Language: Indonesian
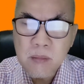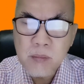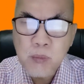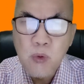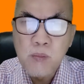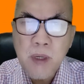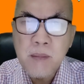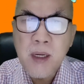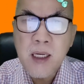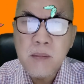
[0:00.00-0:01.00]

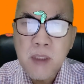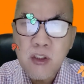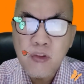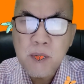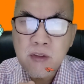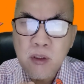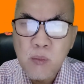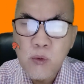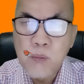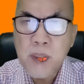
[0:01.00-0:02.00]
perumpamaan Matius pasal
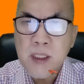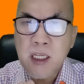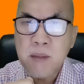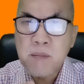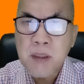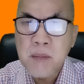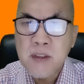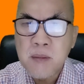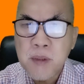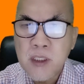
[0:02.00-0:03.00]
24 ayat
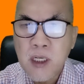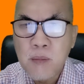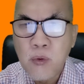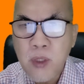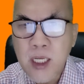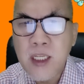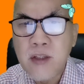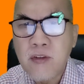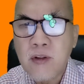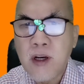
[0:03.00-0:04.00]
14 sampai 30 ini
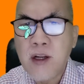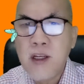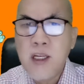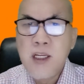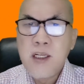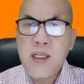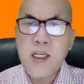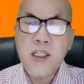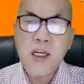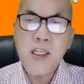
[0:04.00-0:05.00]
Saudara.
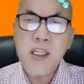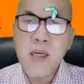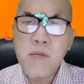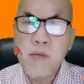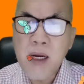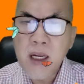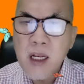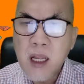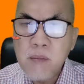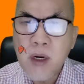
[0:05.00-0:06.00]
Dikatakan ia memanggil
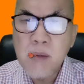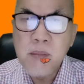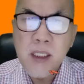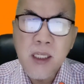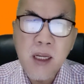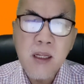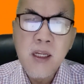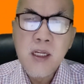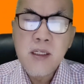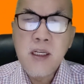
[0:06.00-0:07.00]
hamba-hambanya
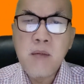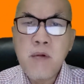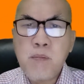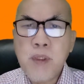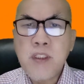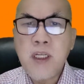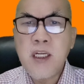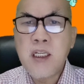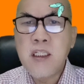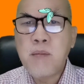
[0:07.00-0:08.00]
dan
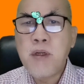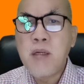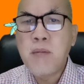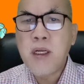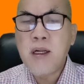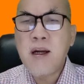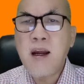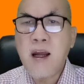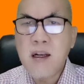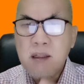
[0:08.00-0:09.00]
mempercayakan kepada mereka
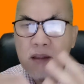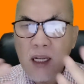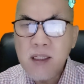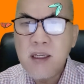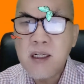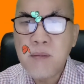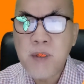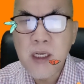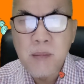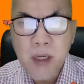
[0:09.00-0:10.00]
hartanya
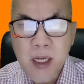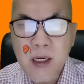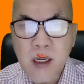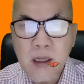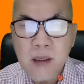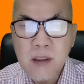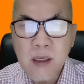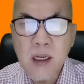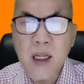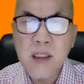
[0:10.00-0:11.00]
kepada mereka.
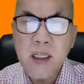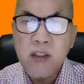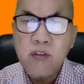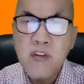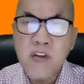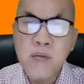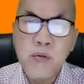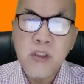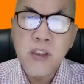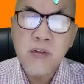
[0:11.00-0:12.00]
Nah, harta itu
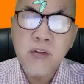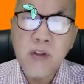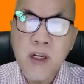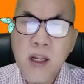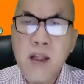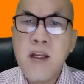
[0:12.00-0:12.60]
tersebut itu Saudara